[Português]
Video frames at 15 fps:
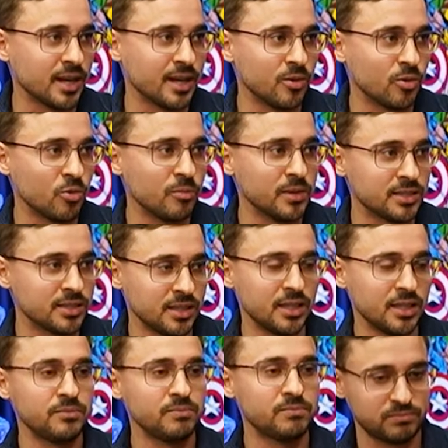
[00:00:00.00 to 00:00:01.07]
Aí eu
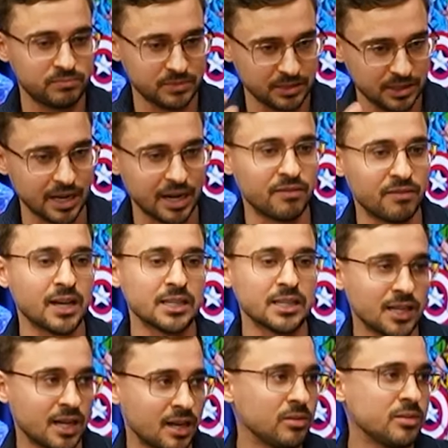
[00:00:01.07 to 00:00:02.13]
comecei a gravar as
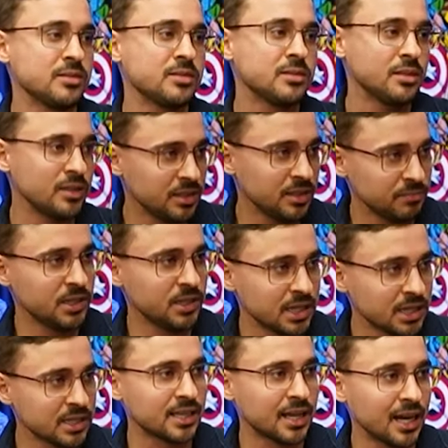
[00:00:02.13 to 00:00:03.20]
aulas e
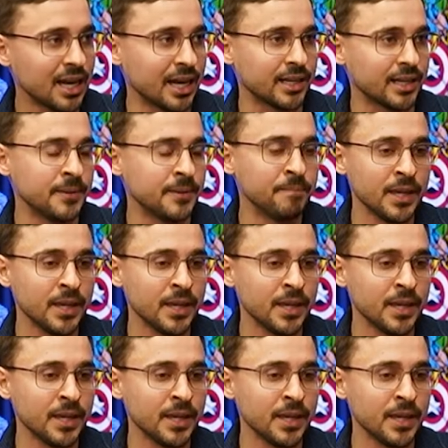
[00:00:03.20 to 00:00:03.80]
lançar lá, né?